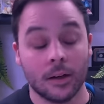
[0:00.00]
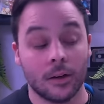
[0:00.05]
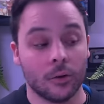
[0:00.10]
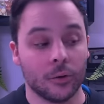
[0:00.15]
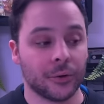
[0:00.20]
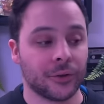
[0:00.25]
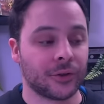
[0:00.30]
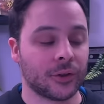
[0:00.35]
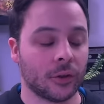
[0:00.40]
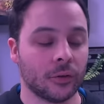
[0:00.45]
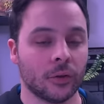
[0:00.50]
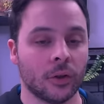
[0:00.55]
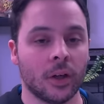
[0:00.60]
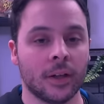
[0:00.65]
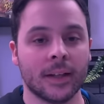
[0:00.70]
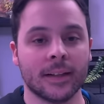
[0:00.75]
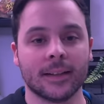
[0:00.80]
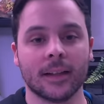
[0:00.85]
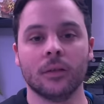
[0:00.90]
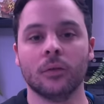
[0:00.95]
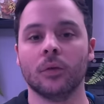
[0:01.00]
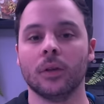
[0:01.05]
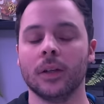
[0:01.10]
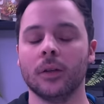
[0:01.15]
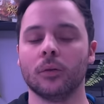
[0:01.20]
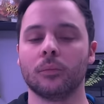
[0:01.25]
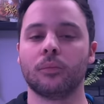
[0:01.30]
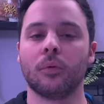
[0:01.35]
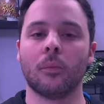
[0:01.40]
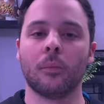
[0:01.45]
Le standalone est annulé,
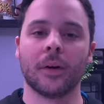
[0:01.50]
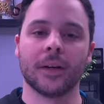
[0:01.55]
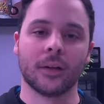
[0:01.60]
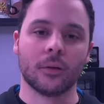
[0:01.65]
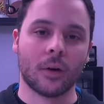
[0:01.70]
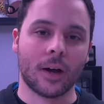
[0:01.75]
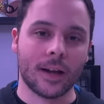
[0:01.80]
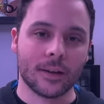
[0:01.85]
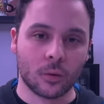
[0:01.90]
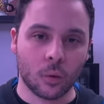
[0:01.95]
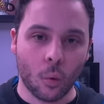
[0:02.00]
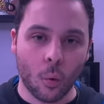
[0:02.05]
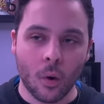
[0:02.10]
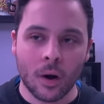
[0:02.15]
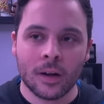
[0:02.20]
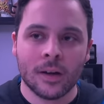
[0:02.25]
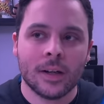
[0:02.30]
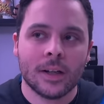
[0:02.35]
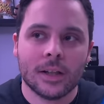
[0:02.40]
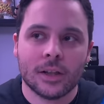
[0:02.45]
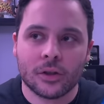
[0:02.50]
donc pour moi, il y en aura 3.